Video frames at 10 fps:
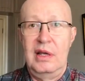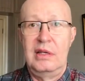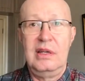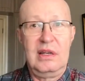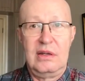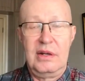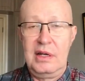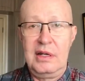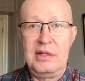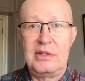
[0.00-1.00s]
Я
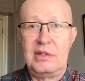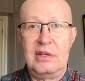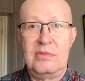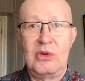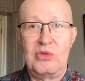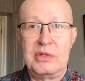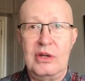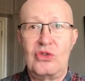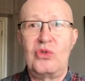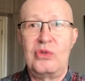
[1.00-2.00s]
реалист, и я могу
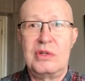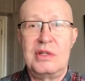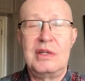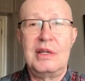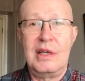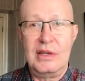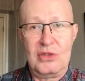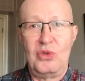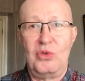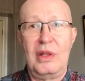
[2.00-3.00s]
сказать, что эти деньги
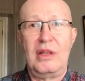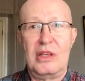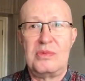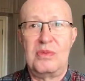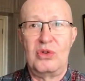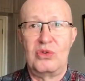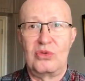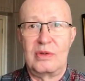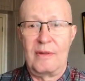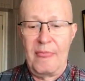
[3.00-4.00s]
есть, но на нас плюют.